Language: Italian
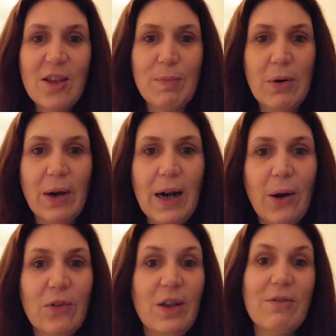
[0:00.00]
spero che
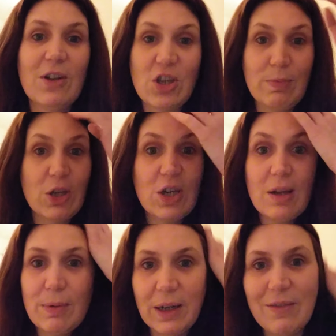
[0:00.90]
la cosa gli faccia
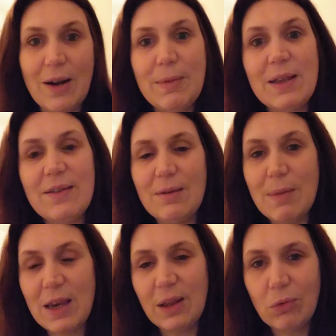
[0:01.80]
piacere perché veramente si
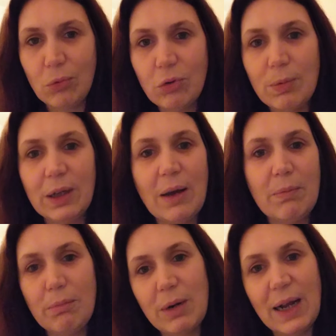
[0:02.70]
merita tutto, perché è
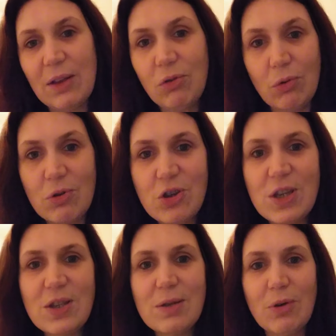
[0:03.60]
un ragazzo
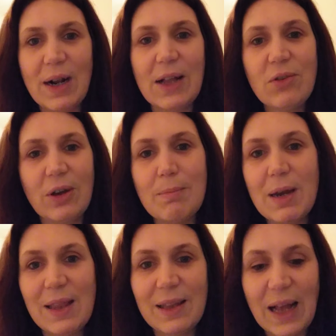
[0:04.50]
dolcissimo, un ragazzo che
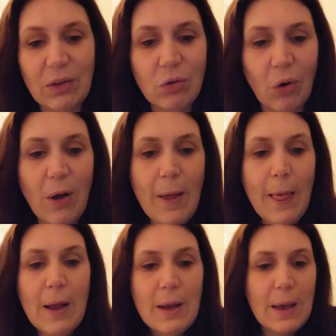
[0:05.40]
merita tanto.
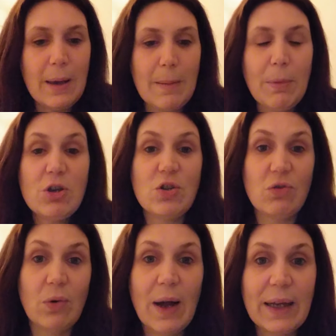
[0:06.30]
E poi ci
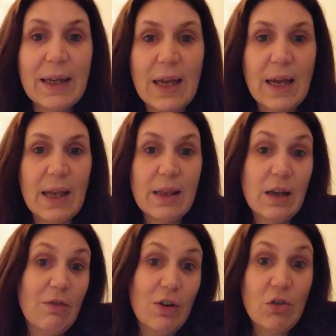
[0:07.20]
sono anche
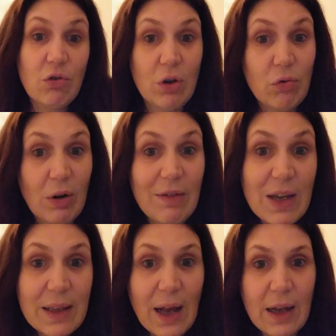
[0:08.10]
riflessioni sulla
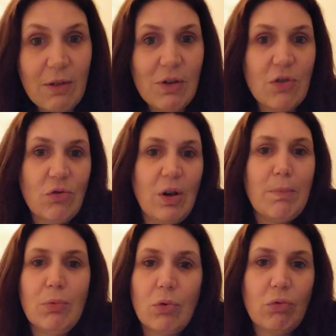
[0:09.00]
vita, riflessioni
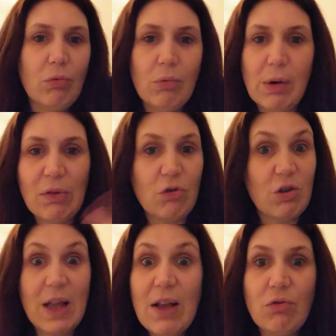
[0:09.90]
appunto sulla
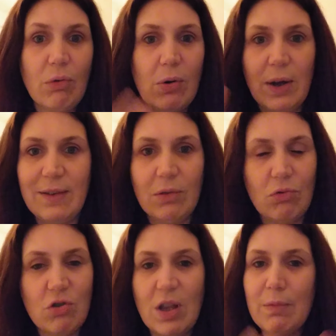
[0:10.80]
società, su quello che sta
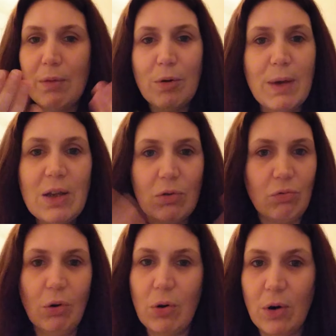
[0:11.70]
succedendo al momento,
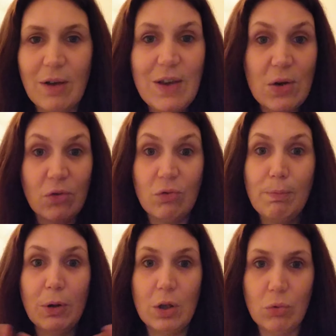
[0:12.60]
sul coronavirus, su
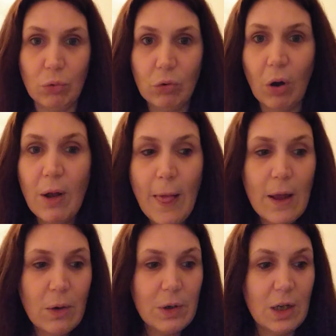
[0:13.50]
un po' di tutto.
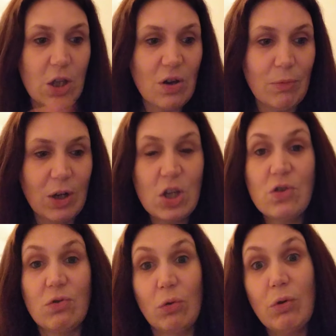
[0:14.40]
Quindi diciamo che
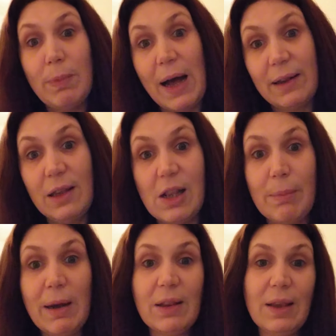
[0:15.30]
ci sono due parti,
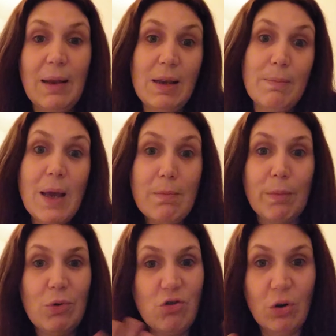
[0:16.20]
la parte di me un
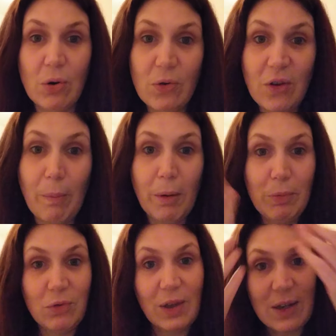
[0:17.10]
po' più giocosa, un po'
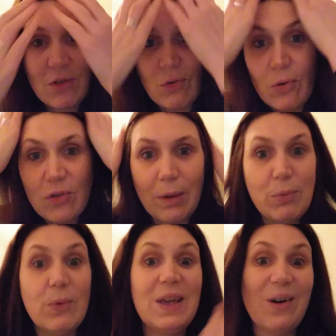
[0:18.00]
più scherzosa,
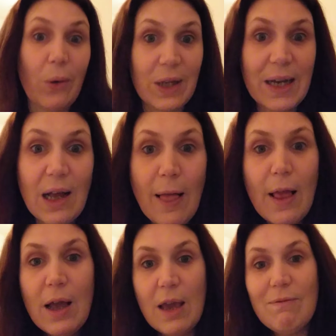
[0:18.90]
più ironica,
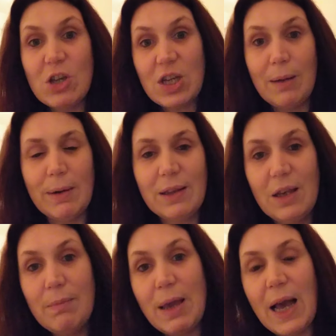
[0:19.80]
e invece la
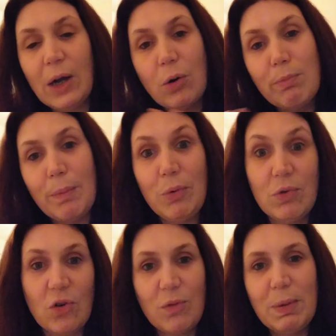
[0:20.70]
parte di me anche un po' più
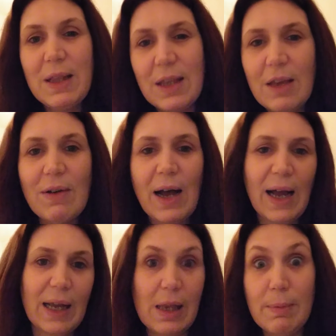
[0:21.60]

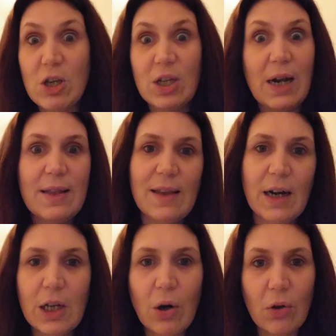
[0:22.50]
introspettiva, che gli piace
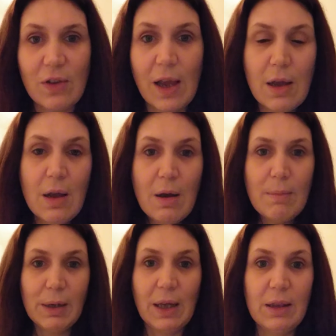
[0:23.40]
analizzare le cose,
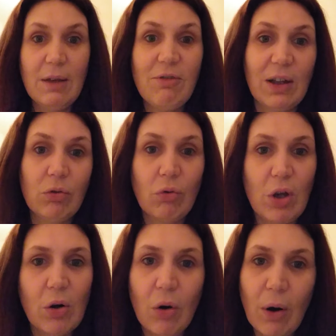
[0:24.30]
perché di fatto
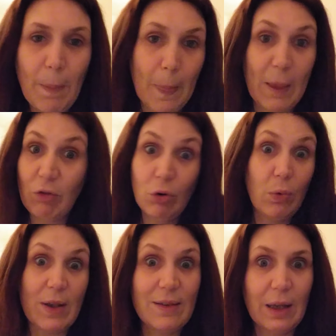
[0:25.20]
io mm,
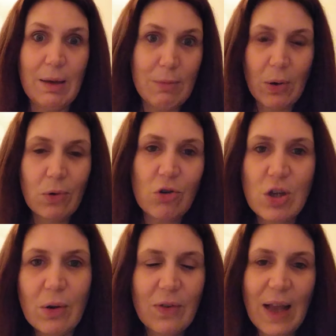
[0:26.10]
sono questa, chi mi
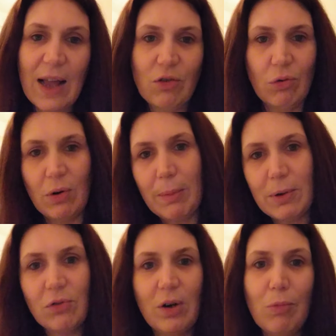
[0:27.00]
conosce lo sa, sono una
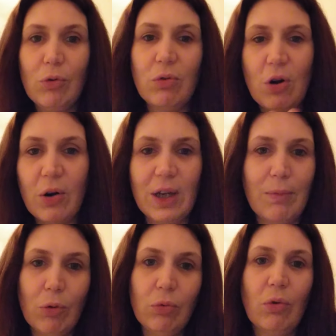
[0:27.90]
persona molto
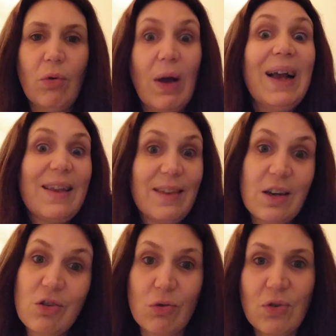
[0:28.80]
ironica, molto anche
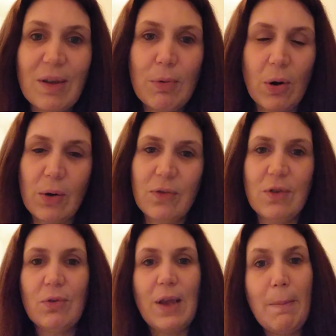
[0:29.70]
scherzosa, però allo
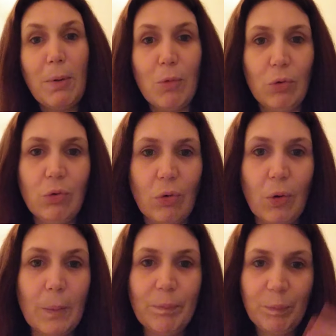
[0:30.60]
stesso tempo
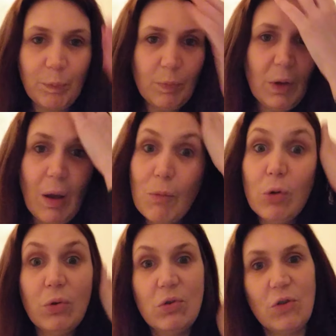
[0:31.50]
molto,
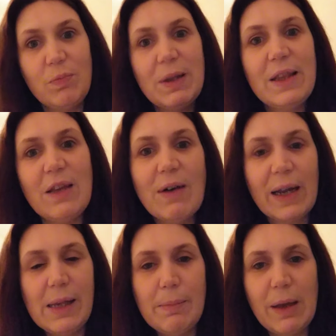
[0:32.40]
molto
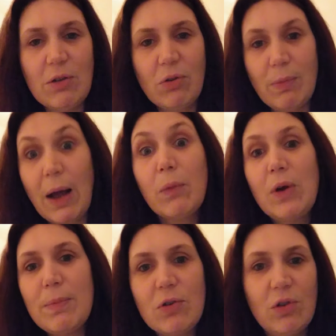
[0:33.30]
introspettiva, piace, insomma,
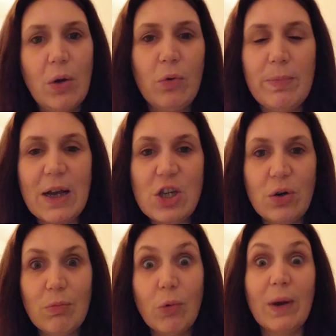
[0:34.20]
una persona a cui
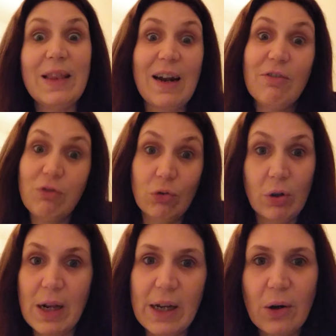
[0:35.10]
piace comunque andare a
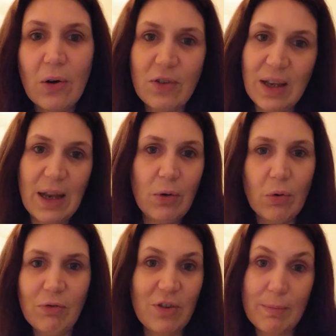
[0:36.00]
fondo nelle cose e
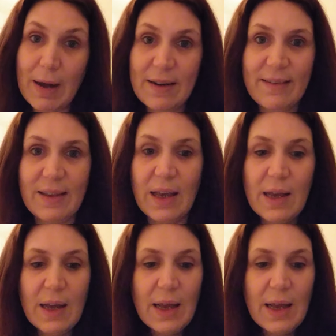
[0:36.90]
non fermarsi